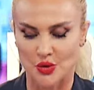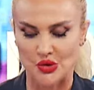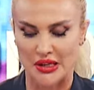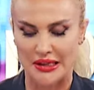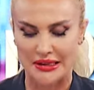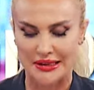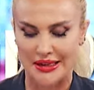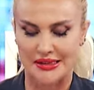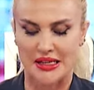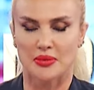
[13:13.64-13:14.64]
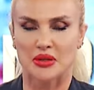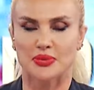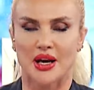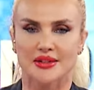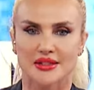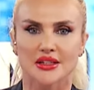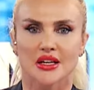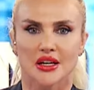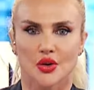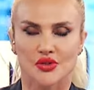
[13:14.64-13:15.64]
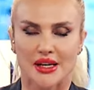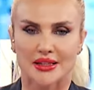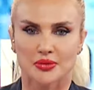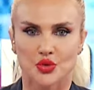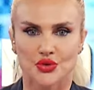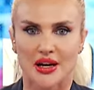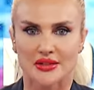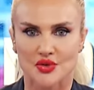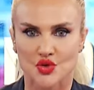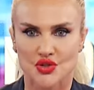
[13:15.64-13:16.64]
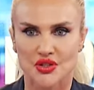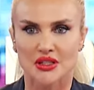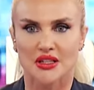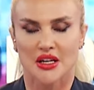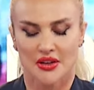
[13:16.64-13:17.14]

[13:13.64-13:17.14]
%50'de sabit bıraktı. Özellikle bunu tartıştık